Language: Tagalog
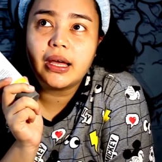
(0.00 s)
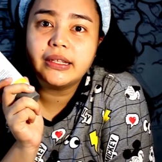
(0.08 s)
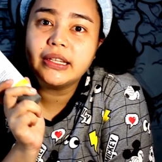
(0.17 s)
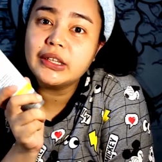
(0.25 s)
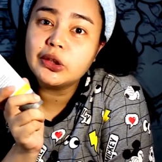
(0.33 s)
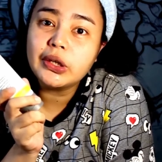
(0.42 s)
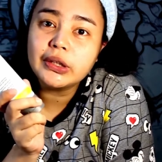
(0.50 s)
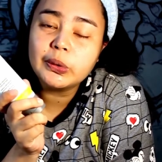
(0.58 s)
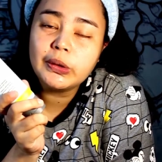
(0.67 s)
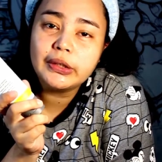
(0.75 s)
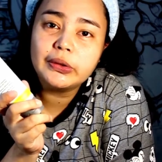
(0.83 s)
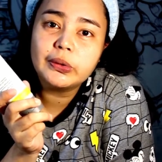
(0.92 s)
Uh, hindi to
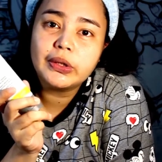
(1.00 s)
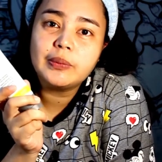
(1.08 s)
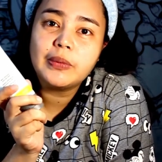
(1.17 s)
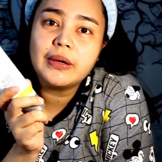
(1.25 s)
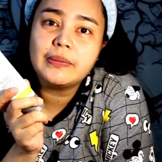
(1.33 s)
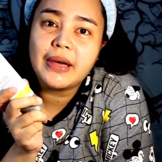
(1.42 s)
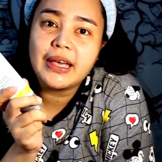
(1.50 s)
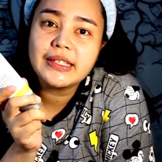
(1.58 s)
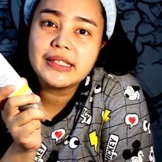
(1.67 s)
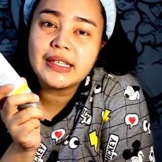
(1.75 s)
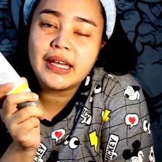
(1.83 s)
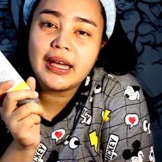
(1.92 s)
katulad ng ibang
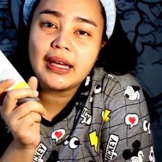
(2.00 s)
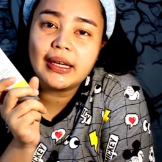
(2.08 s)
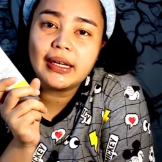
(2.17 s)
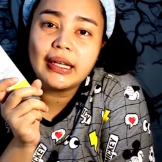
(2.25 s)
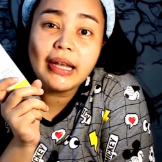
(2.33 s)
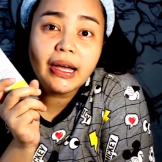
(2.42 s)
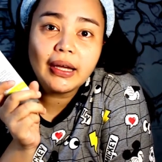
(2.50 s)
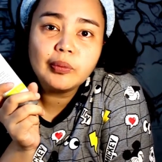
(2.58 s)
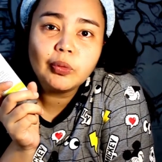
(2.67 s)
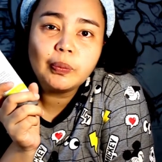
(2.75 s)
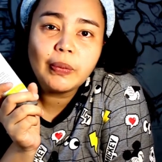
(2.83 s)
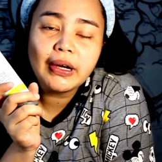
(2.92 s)
mask na
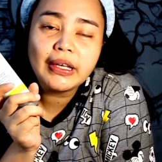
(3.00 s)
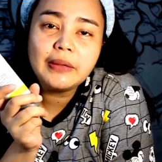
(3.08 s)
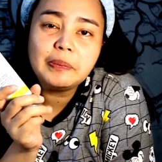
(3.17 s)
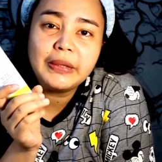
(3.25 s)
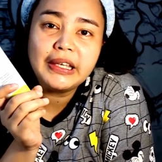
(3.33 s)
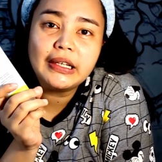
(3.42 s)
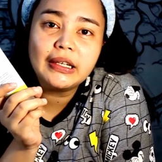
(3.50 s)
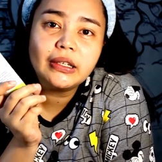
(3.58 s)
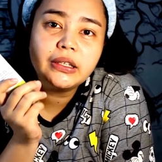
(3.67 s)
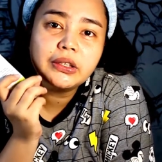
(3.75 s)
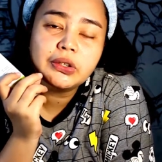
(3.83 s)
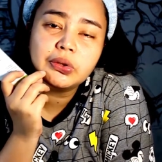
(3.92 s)
kailangan mo pang
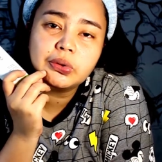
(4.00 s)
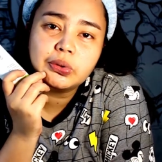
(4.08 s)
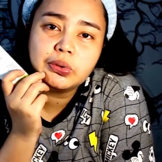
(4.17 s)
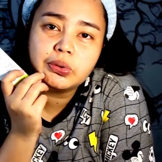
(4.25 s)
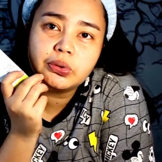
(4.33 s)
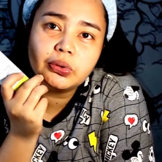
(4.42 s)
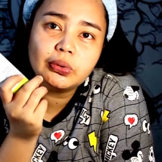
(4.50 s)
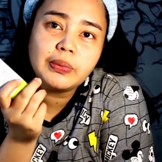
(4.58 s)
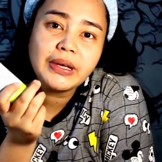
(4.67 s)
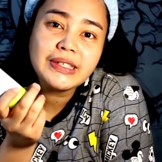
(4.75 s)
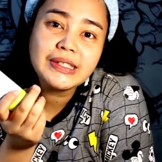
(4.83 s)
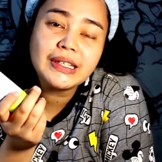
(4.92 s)
ipil yung
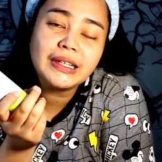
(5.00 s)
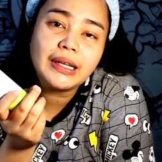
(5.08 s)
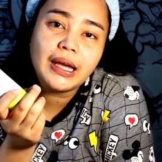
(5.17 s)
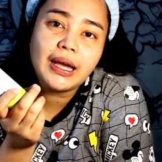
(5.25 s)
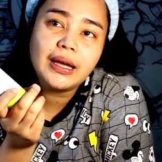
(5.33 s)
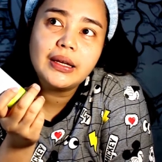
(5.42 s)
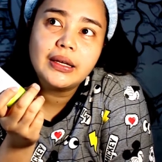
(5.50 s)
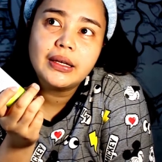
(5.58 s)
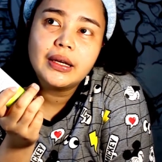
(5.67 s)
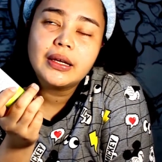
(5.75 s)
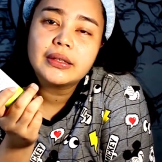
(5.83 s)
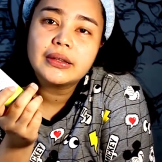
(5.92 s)
mask nila.
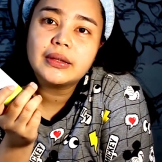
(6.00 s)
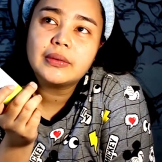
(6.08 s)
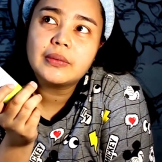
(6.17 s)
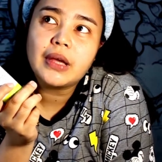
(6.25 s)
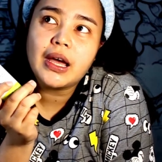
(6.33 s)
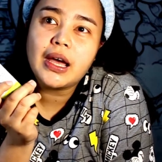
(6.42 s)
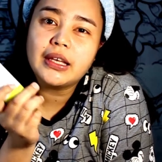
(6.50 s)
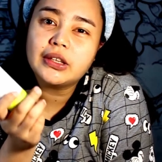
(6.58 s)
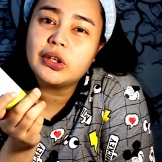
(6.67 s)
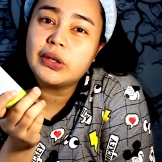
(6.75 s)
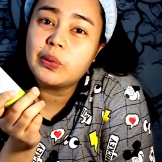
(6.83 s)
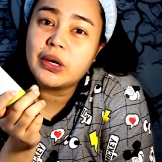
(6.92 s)

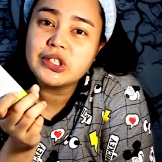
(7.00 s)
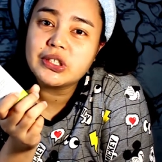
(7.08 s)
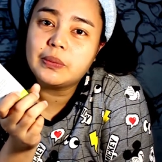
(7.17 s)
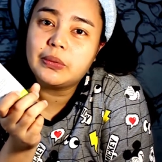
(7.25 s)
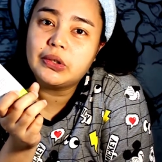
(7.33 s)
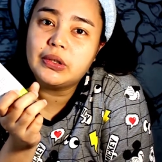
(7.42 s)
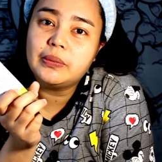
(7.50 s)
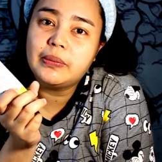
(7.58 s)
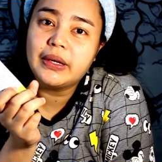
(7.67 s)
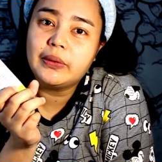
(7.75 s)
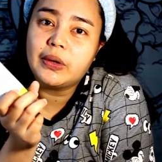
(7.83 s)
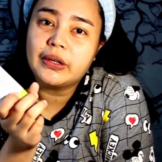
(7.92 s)
Uh, ito ay
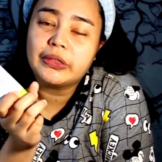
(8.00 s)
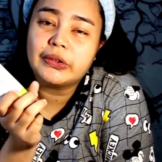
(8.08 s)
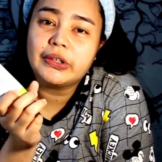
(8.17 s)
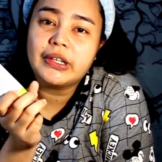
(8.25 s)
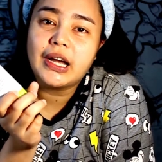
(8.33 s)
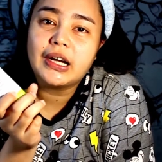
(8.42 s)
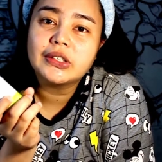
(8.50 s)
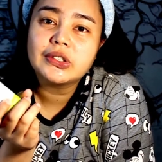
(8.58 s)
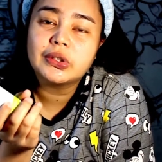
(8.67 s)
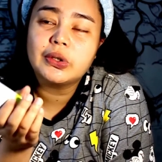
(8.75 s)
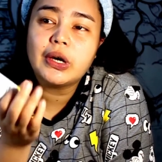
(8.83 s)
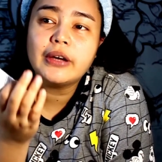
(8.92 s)
washable by water
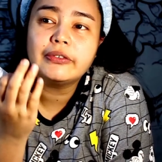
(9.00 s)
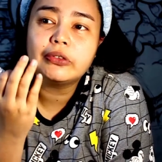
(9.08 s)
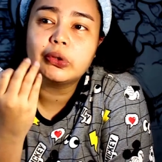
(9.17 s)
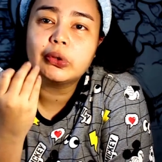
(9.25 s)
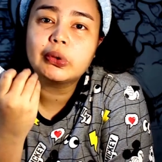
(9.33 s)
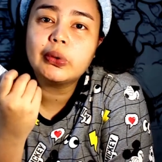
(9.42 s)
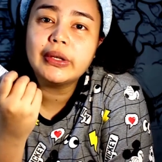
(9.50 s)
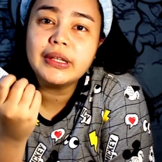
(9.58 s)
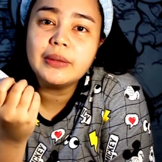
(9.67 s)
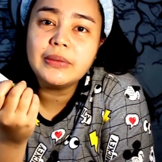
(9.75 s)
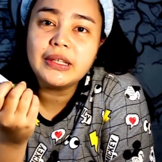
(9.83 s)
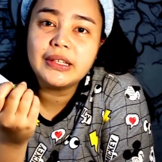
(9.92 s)
lang. So, after
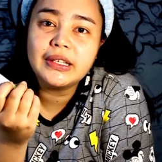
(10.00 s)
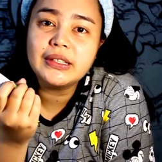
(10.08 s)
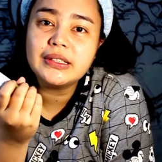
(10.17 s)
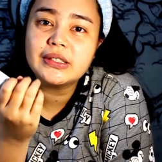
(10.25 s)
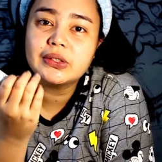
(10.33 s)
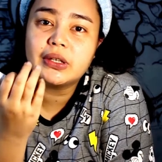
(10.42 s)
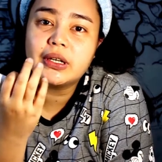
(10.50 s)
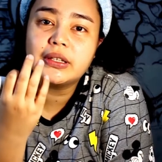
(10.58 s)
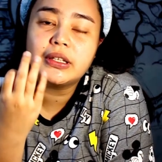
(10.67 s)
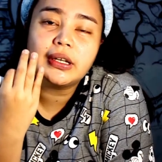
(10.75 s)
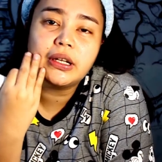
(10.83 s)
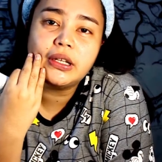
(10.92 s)
20 minutes
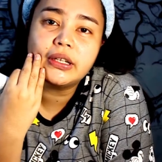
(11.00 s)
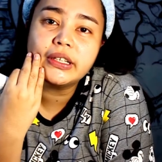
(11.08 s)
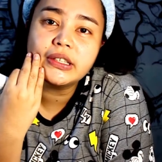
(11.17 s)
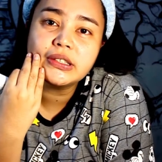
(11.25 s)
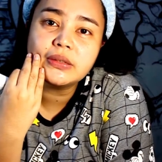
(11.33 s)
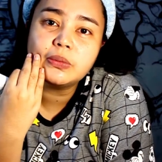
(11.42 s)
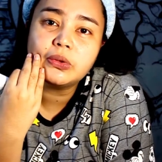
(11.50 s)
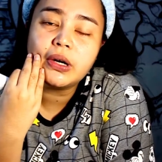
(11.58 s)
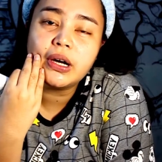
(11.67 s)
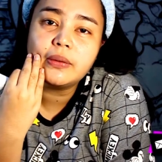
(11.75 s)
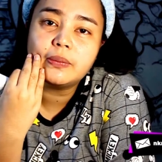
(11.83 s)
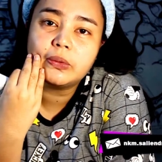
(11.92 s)
na nakalagay sa
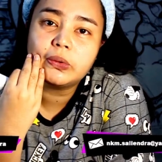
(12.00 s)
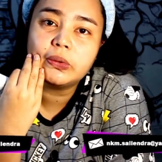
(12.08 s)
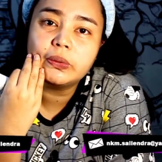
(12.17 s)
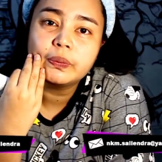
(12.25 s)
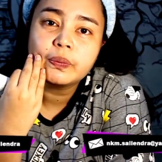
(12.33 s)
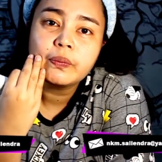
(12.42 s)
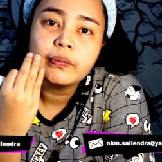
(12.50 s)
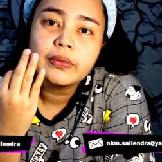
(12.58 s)
mukha mo,